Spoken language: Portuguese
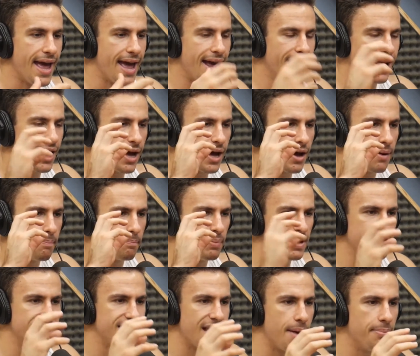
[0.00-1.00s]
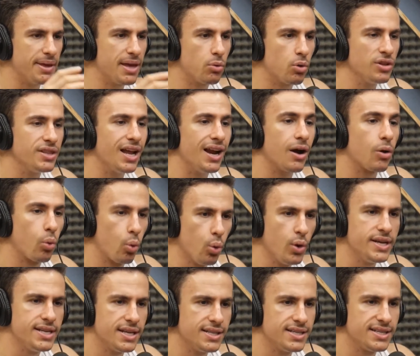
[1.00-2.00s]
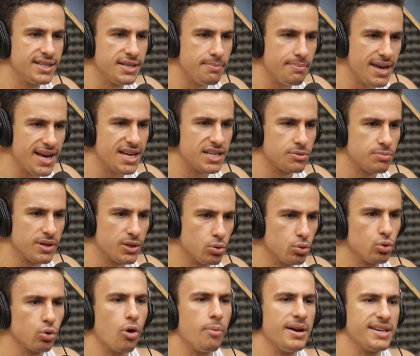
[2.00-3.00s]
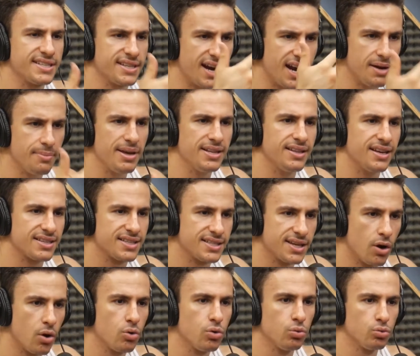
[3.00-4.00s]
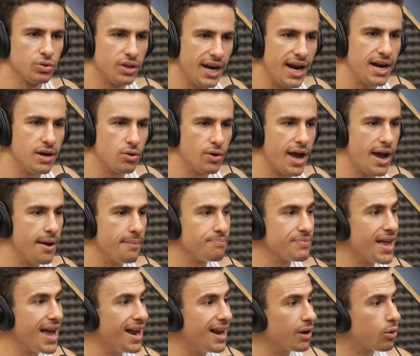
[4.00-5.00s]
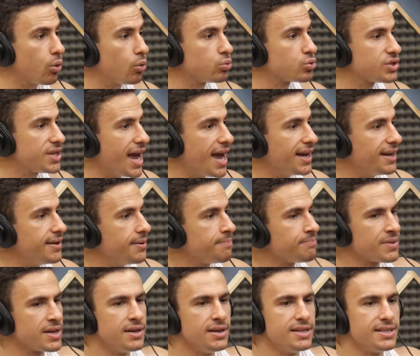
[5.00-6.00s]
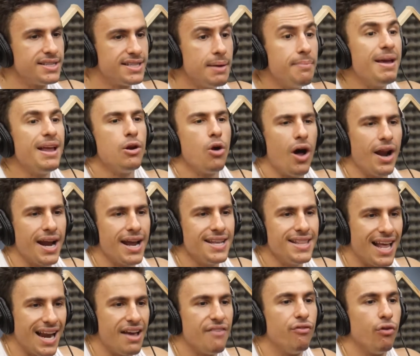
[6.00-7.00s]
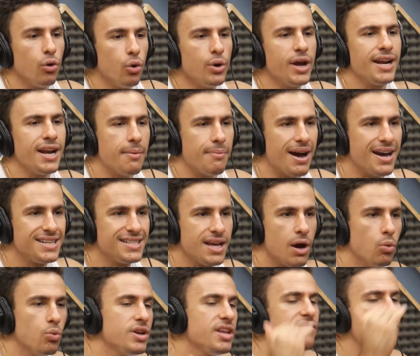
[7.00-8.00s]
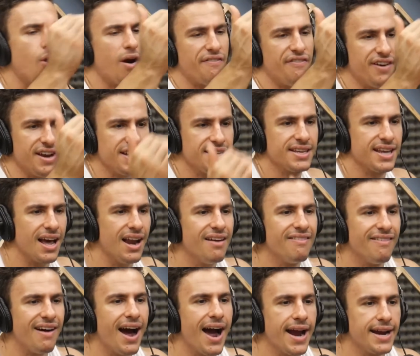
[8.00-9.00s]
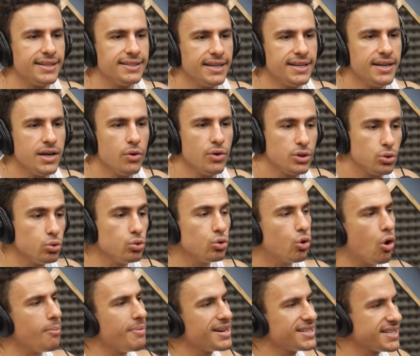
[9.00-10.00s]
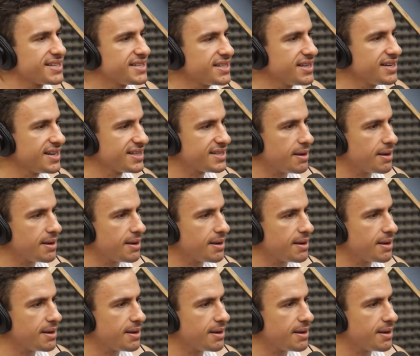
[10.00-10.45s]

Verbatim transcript: ela percebe que quando ela cuida de si mesma, e tudo começa na alimentação, num treino, né? Ela consegue ser melhor ainda, ela evolui ainda mais, é um nível à frente que ela vai, entendeu? E tudo começa assim,